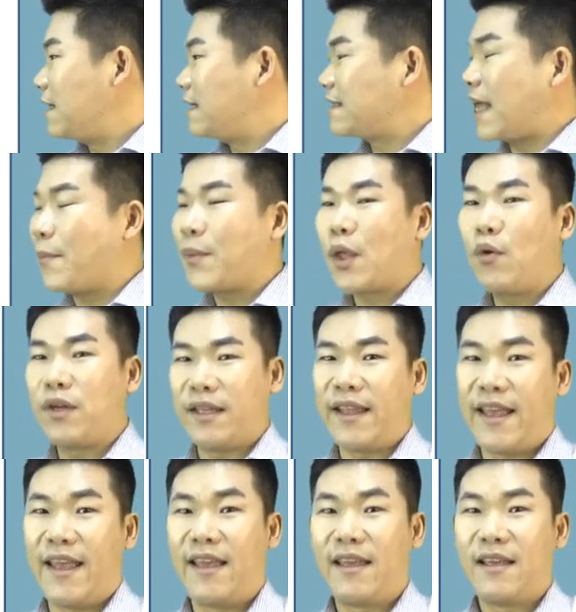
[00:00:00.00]
3개월
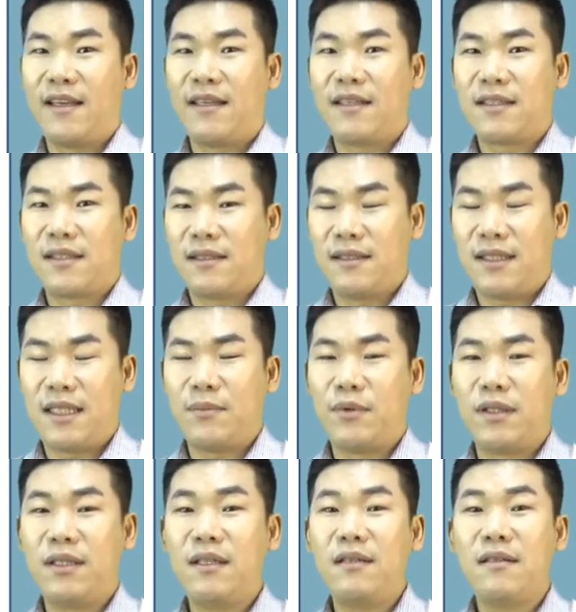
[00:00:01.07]
이내에 그
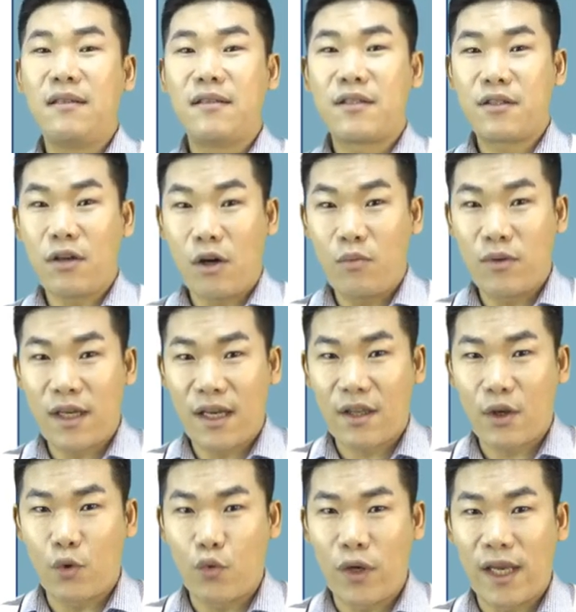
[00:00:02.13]
지분을 처분한
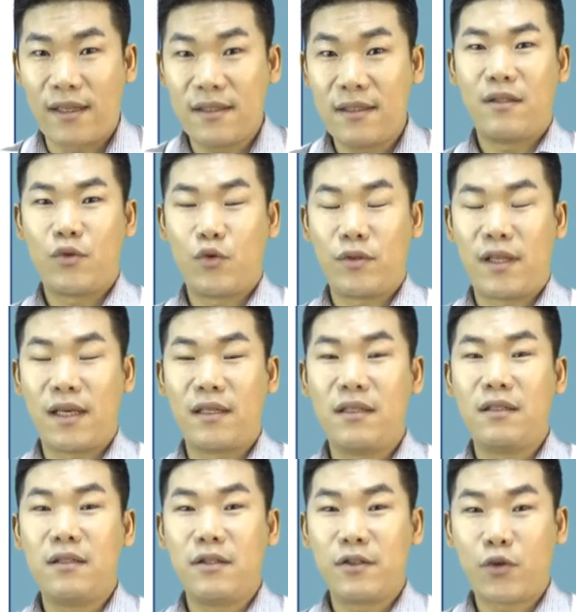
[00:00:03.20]
경우에는
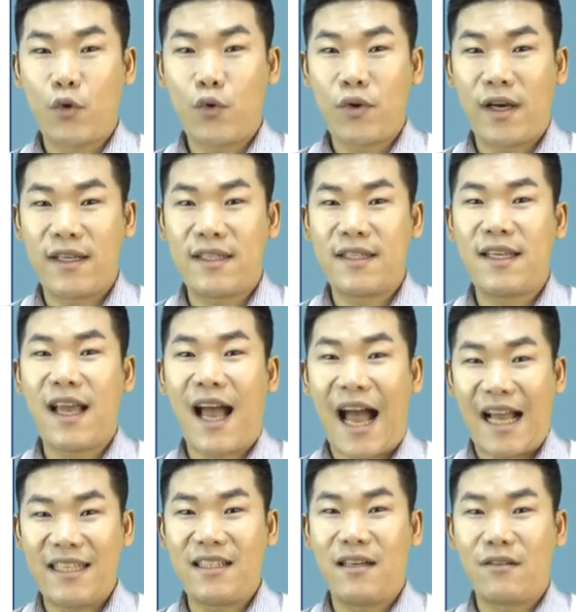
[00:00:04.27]
주택을 소유하지
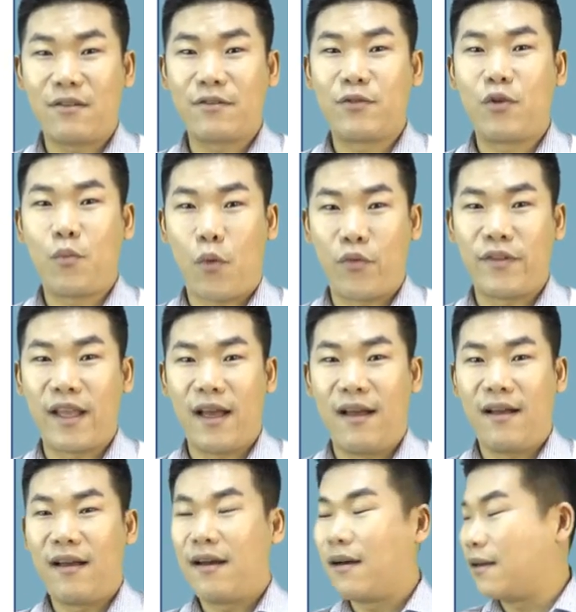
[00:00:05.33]
아니한 것으로
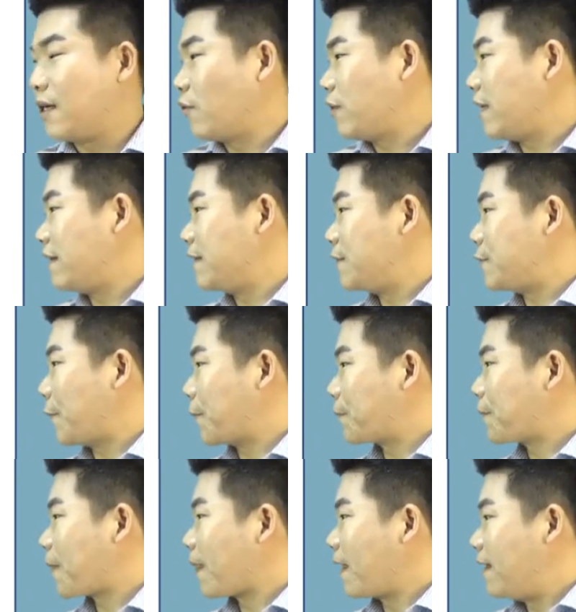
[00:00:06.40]
본다라고 되어 있죠.
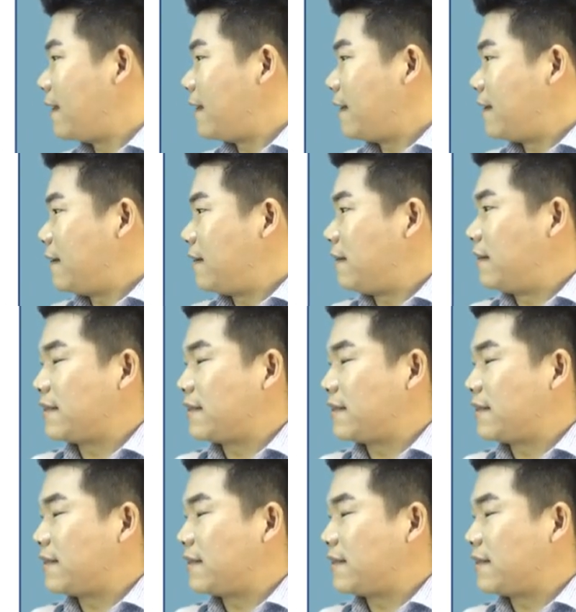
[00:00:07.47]
어,